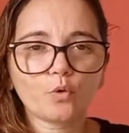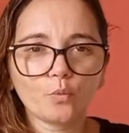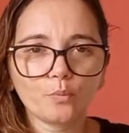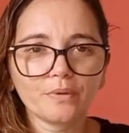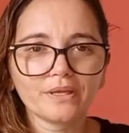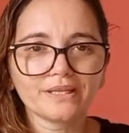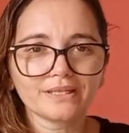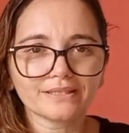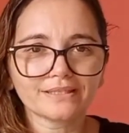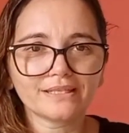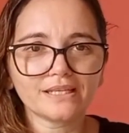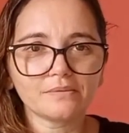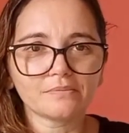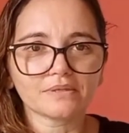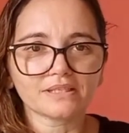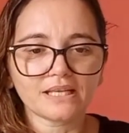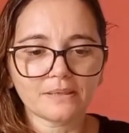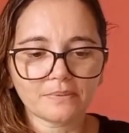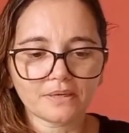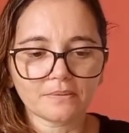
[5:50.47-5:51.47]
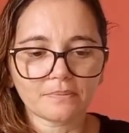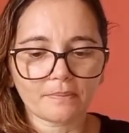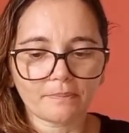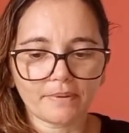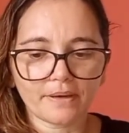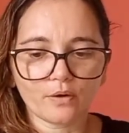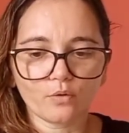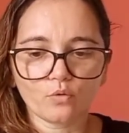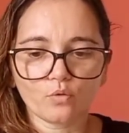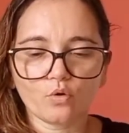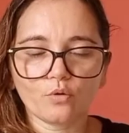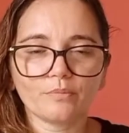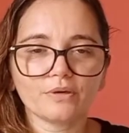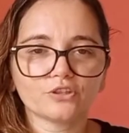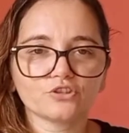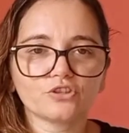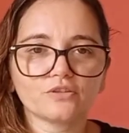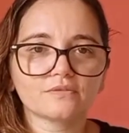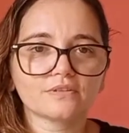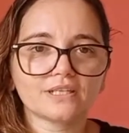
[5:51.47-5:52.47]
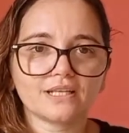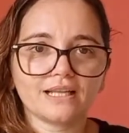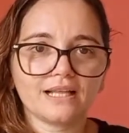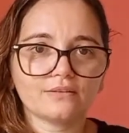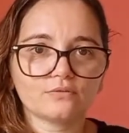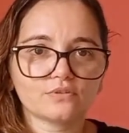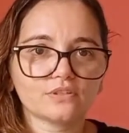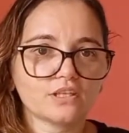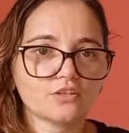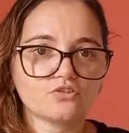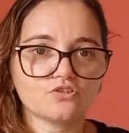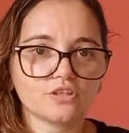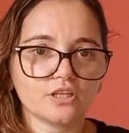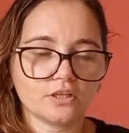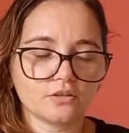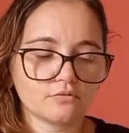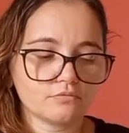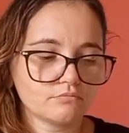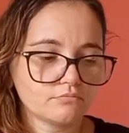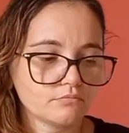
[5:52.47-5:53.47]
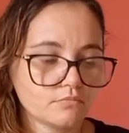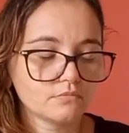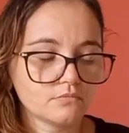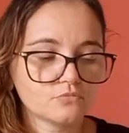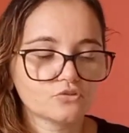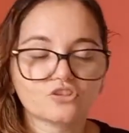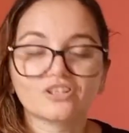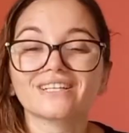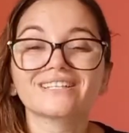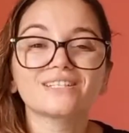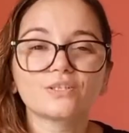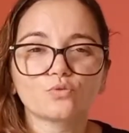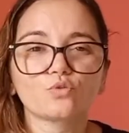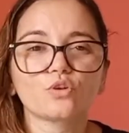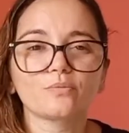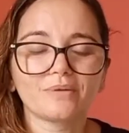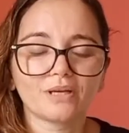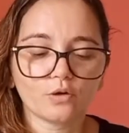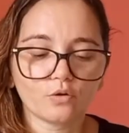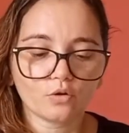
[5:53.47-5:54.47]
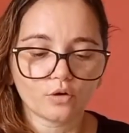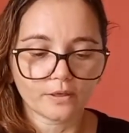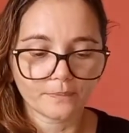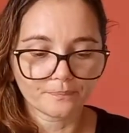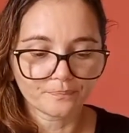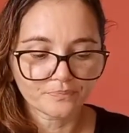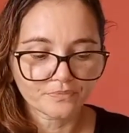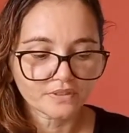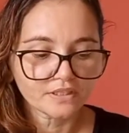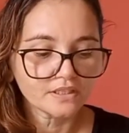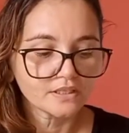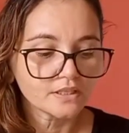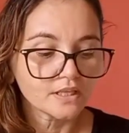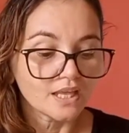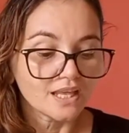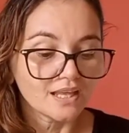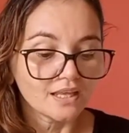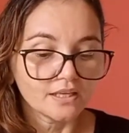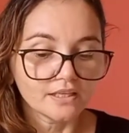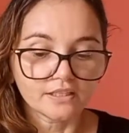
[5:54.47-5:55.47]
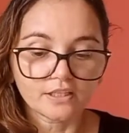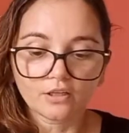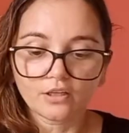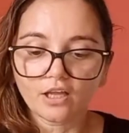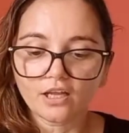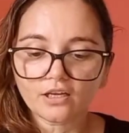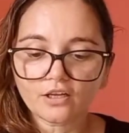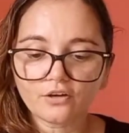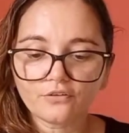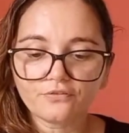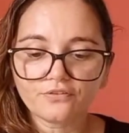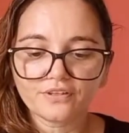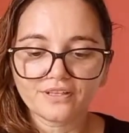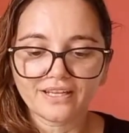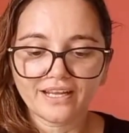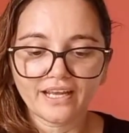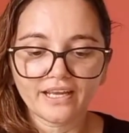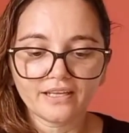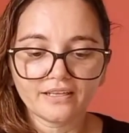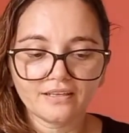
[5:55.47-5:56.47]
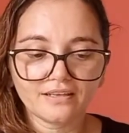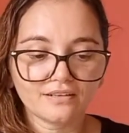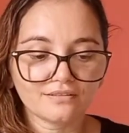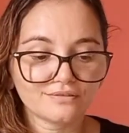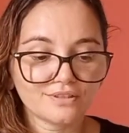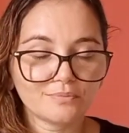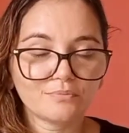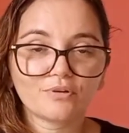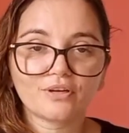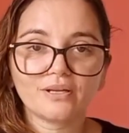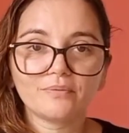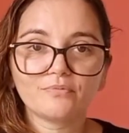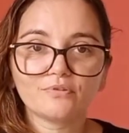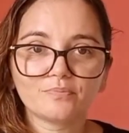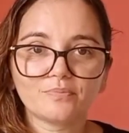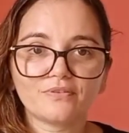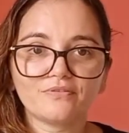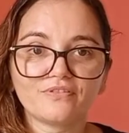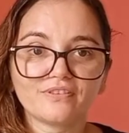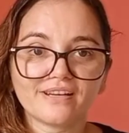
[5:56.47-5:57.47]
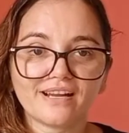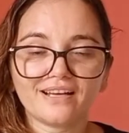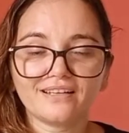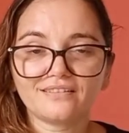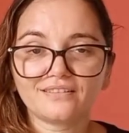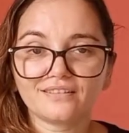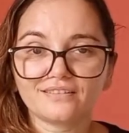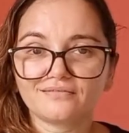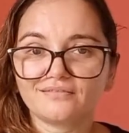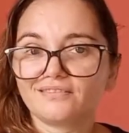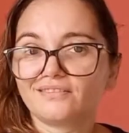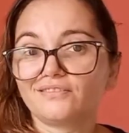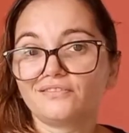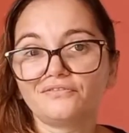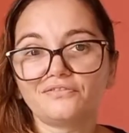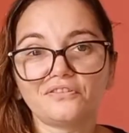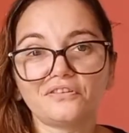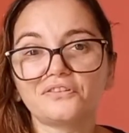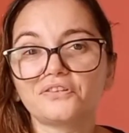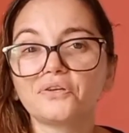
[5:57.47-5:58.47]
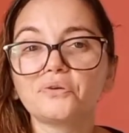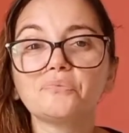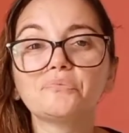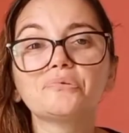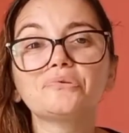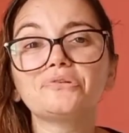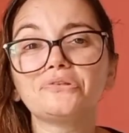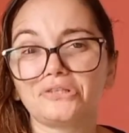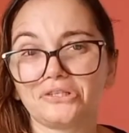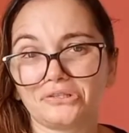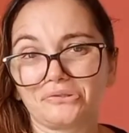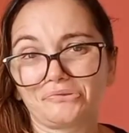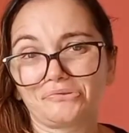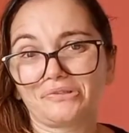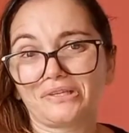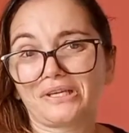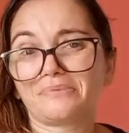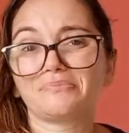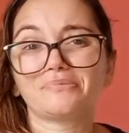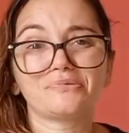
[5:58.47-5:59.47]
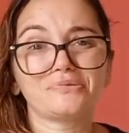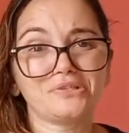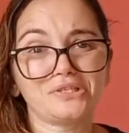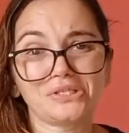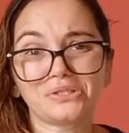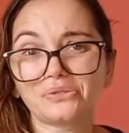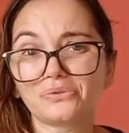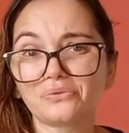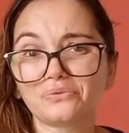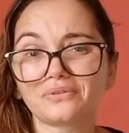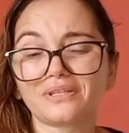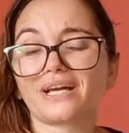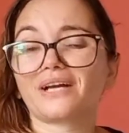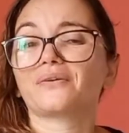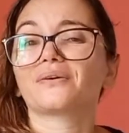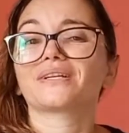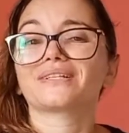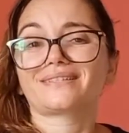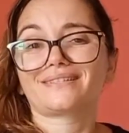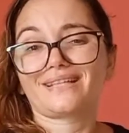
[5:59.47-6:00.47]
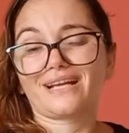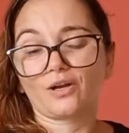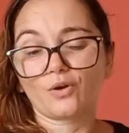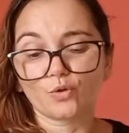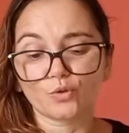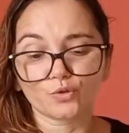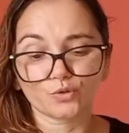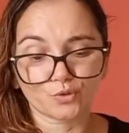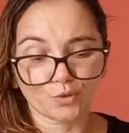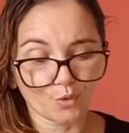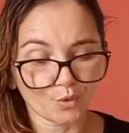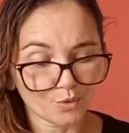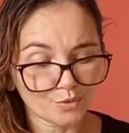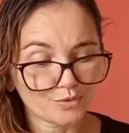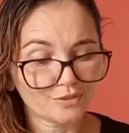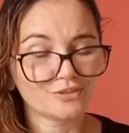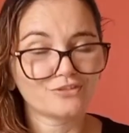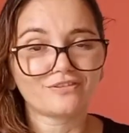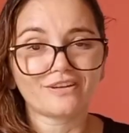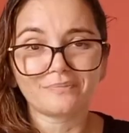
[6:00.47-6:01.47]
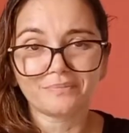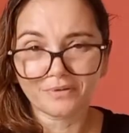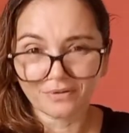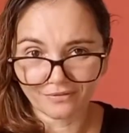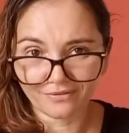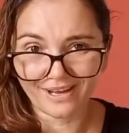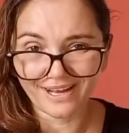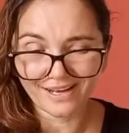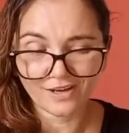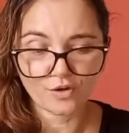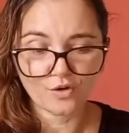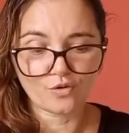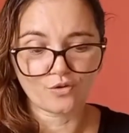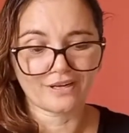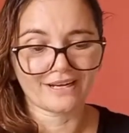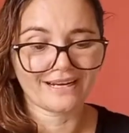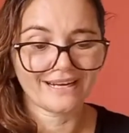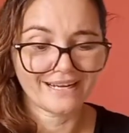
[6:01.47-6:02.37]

comida em cima? Sabe tem papel comestível, sei lá, não sei direito. Esqueci o nome agora. Então, na hora que eu virei, eu demorei muito para virar, então não ficou tão bonito, né? Bonito não tá. Agora, se tá gostoso, a gente vai provar agora,